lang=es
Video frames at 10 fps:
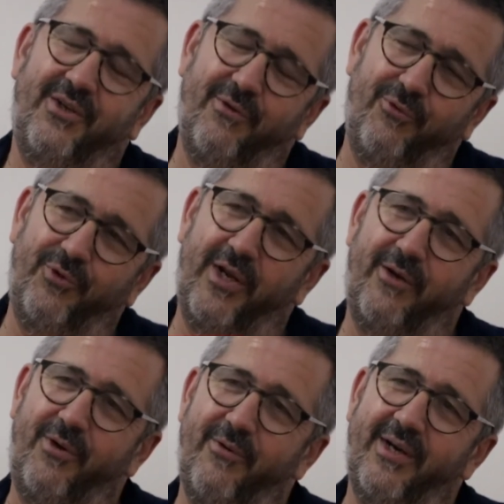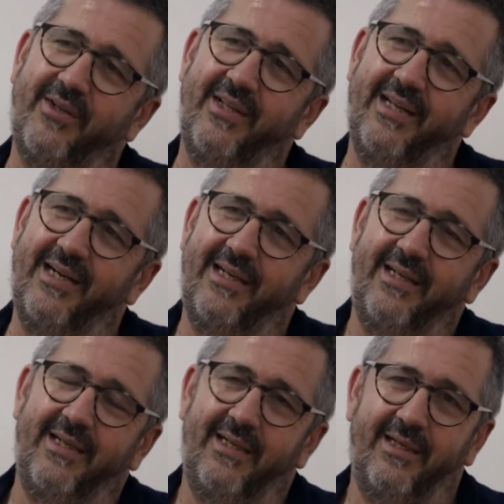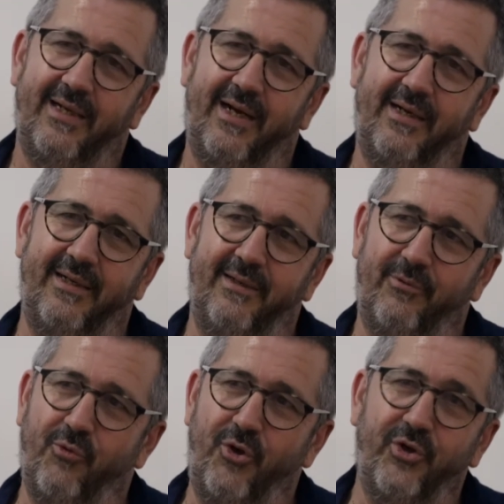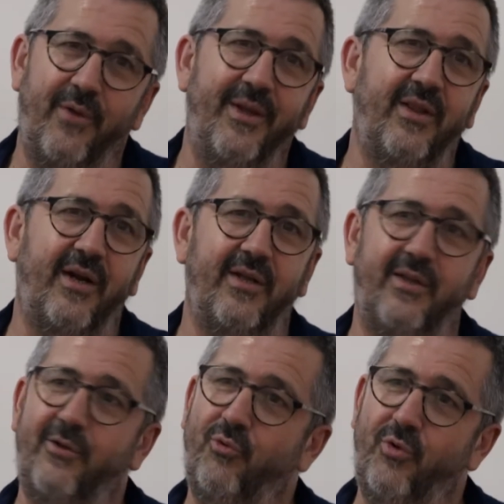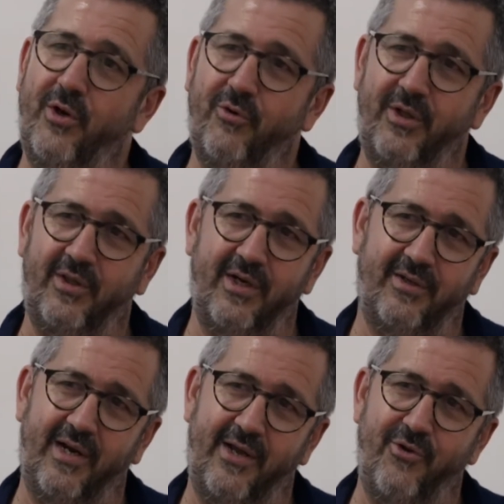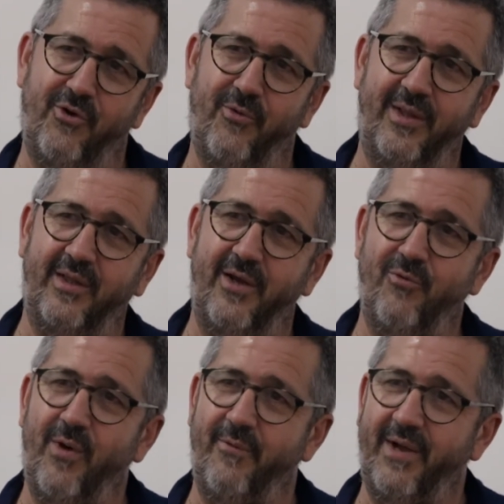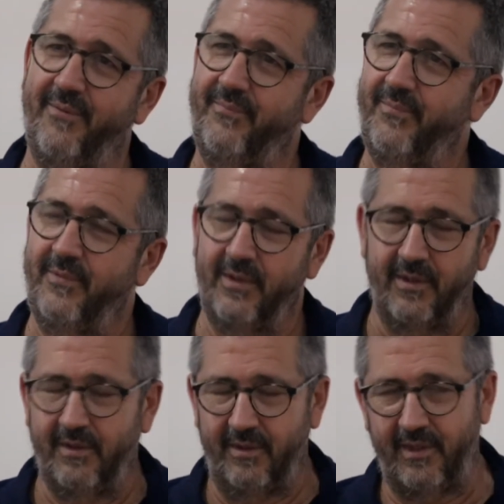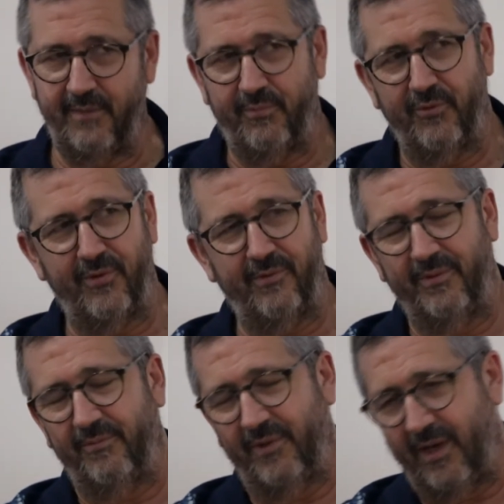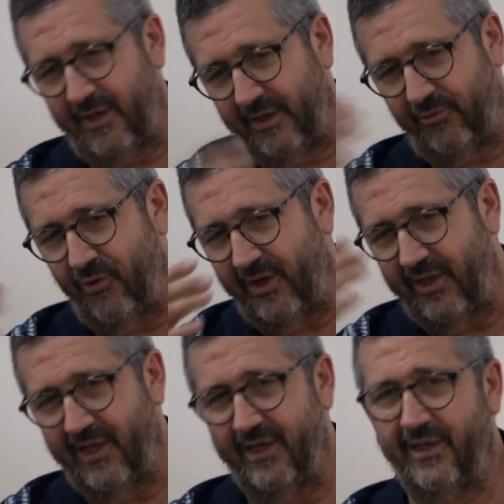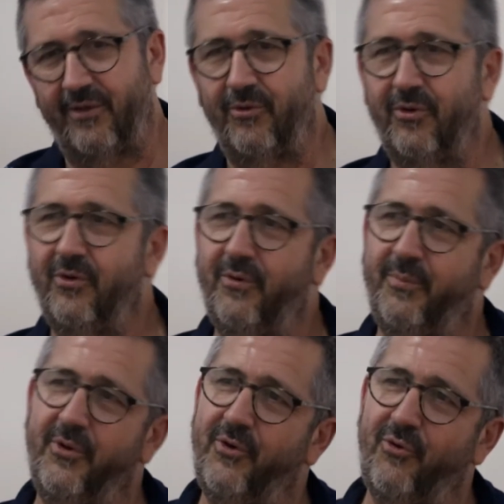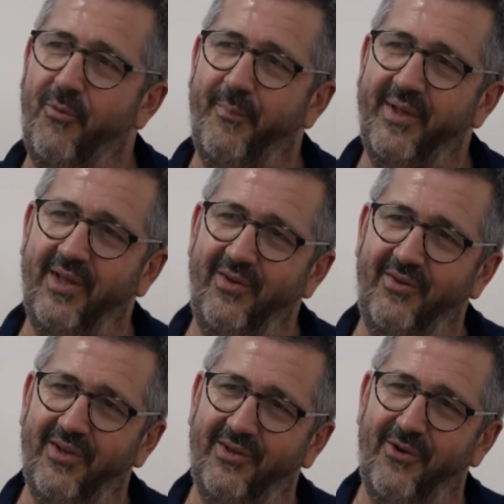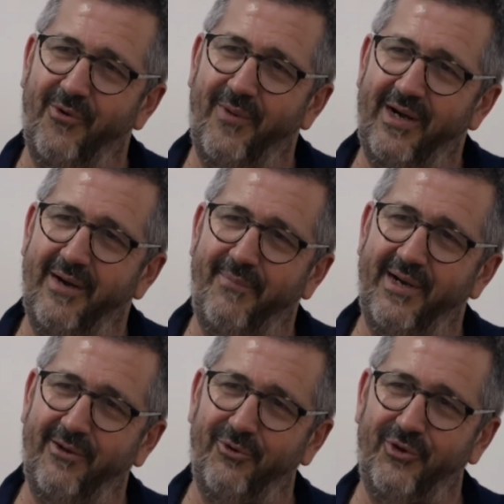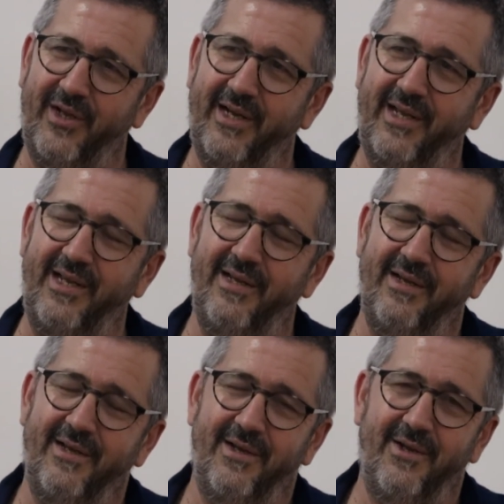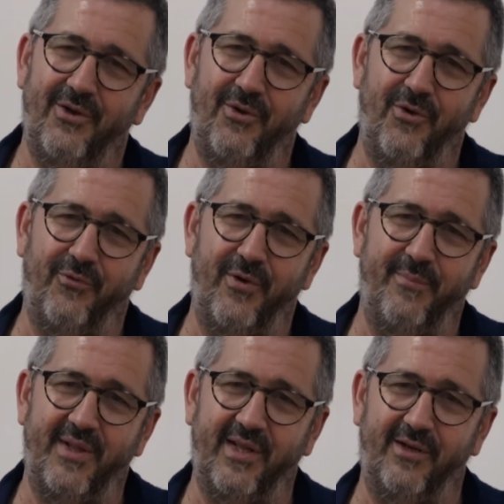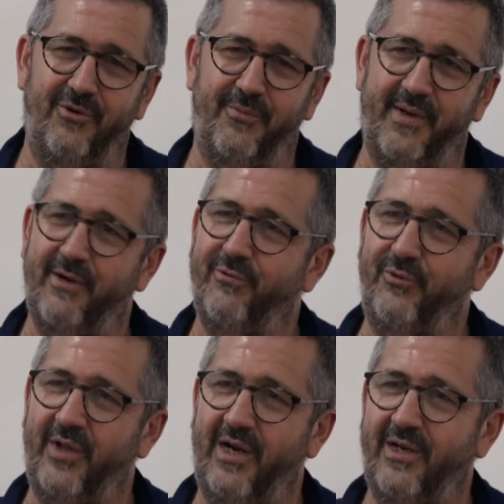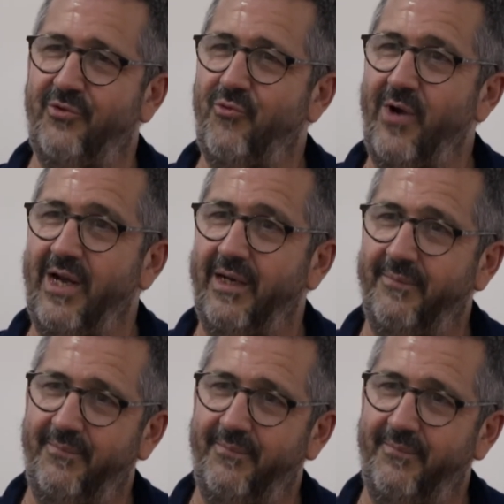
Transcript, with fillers: se funda la universidad. Eh, curiosamente, arquitectura no entra hasta el año 99 y por una casualidad o, por competencias que no vale la pena contar aquí, yo fui invitado para fundar la escuela